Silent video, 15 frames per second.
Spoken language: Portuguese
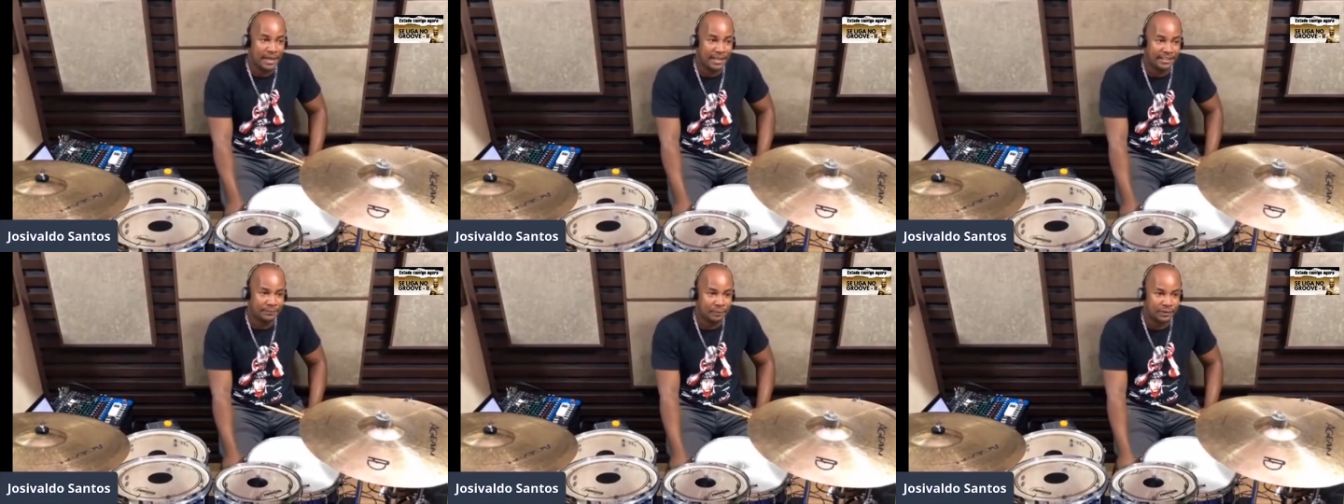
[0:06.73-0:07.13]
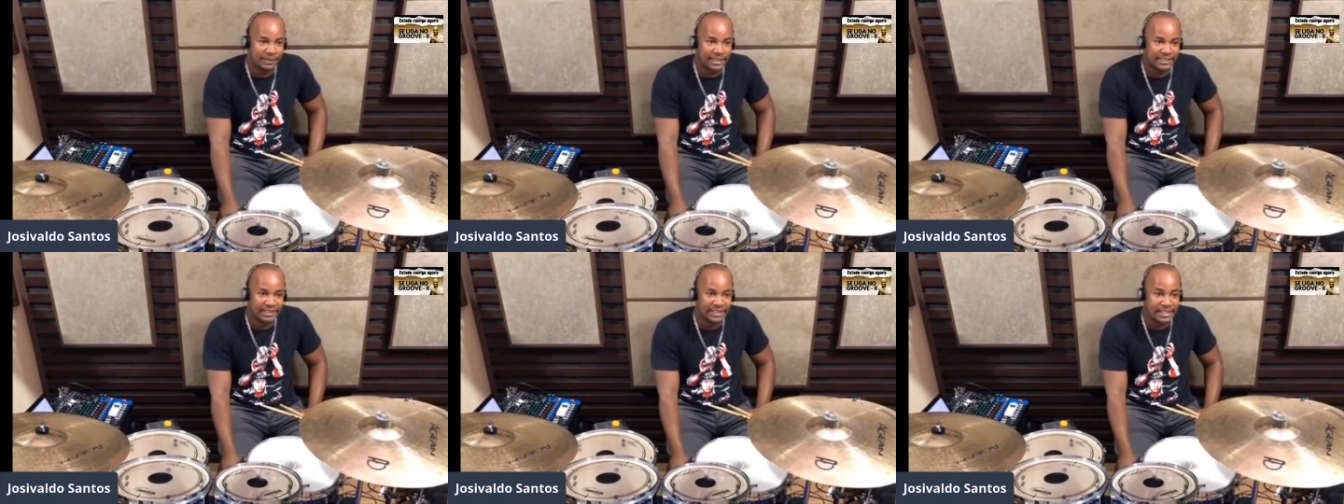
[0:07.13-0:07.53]
A minha
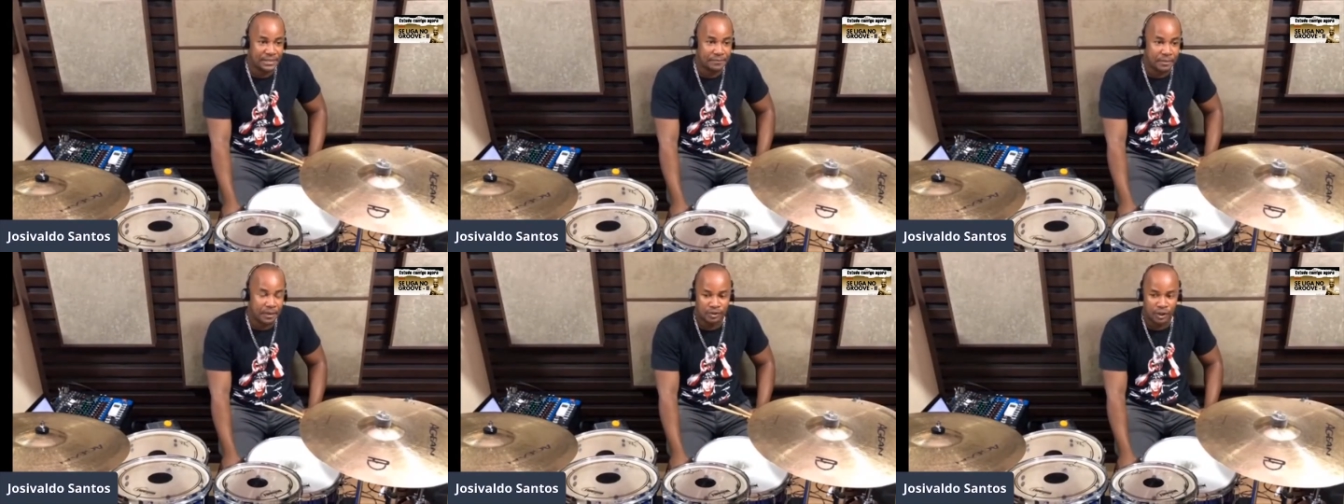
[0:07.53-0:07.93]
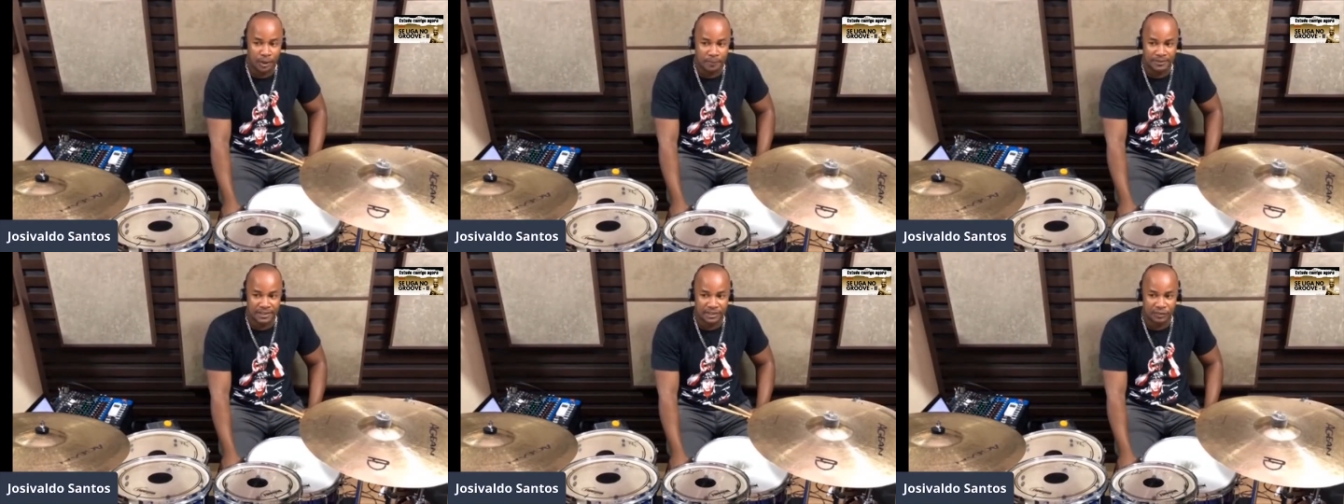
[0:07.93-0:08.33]
resposta é sim. O
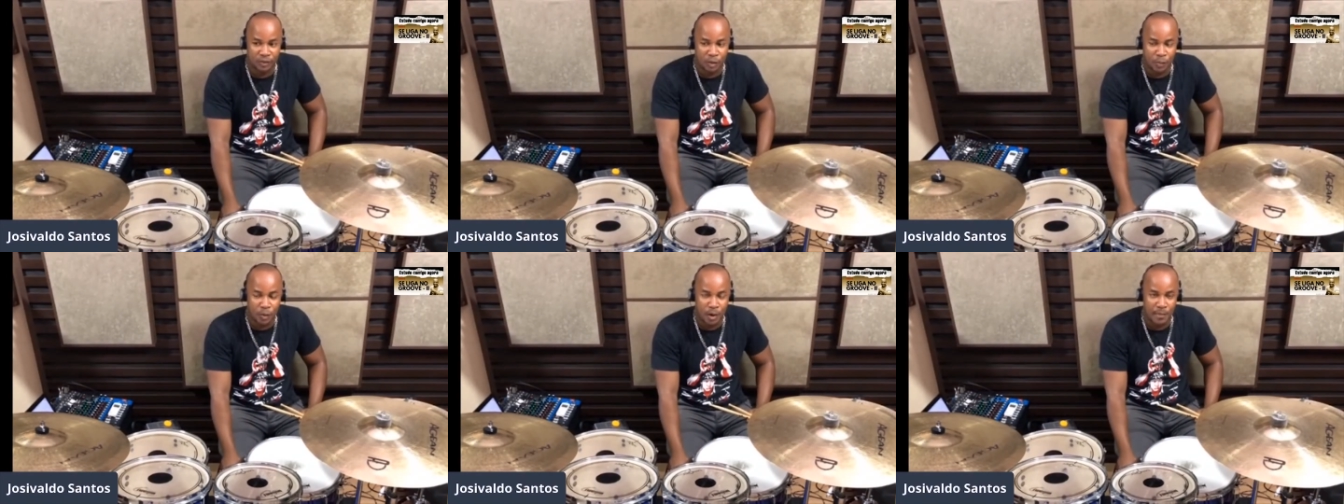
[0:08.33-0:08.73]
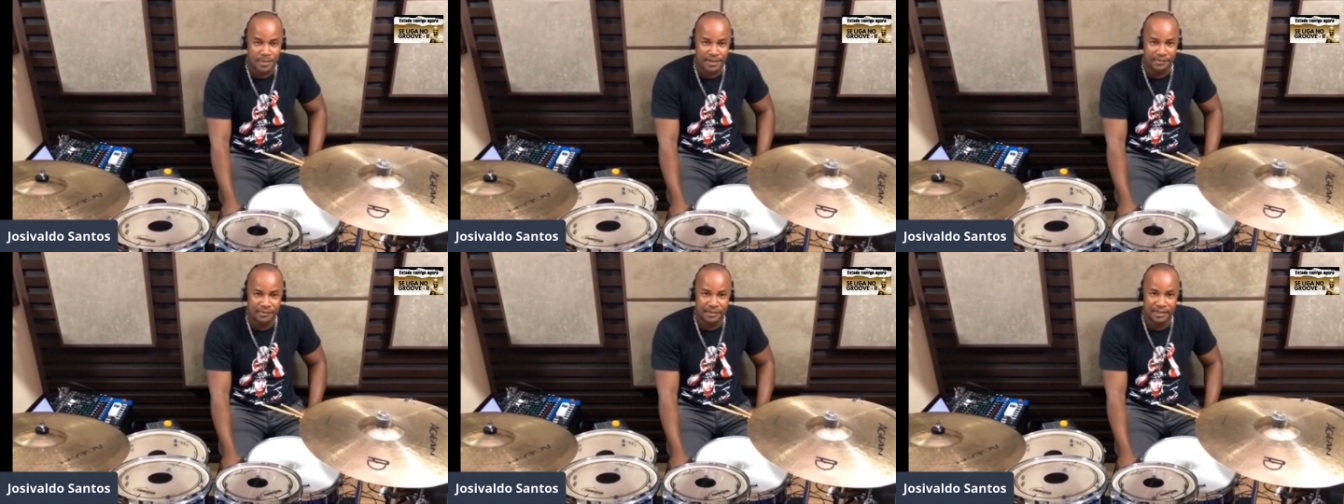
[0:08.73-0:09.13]
Shops transformou a
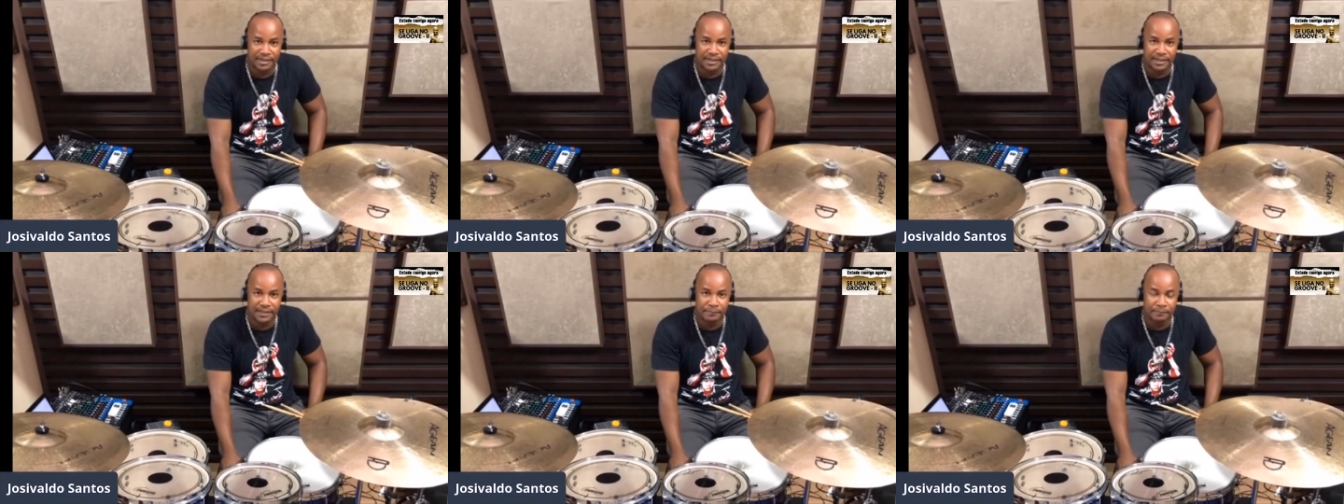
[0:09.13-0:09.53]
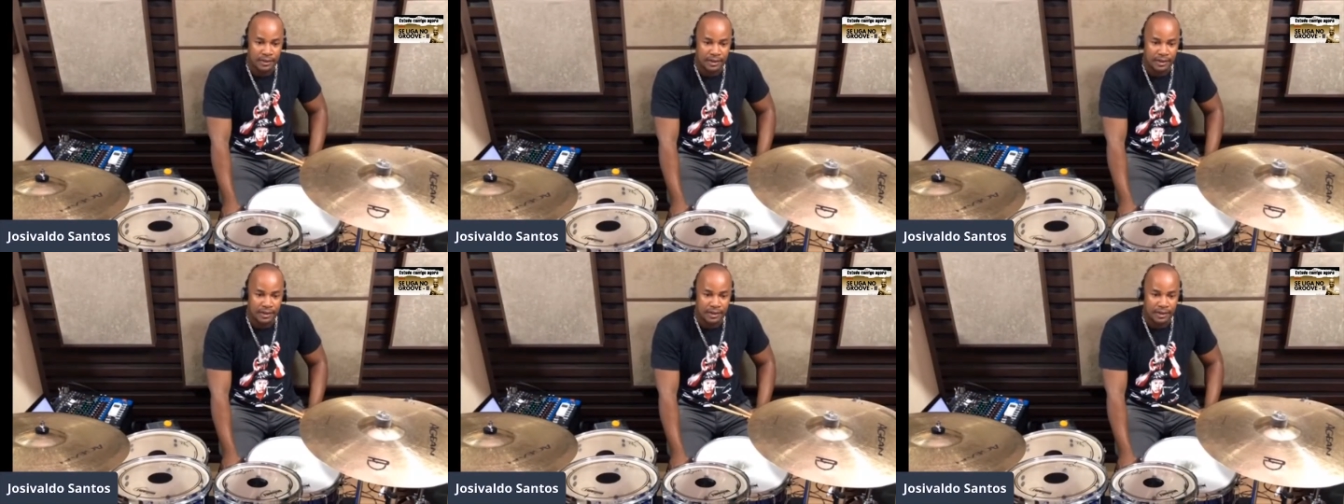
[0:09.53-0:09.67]
minha vida, né?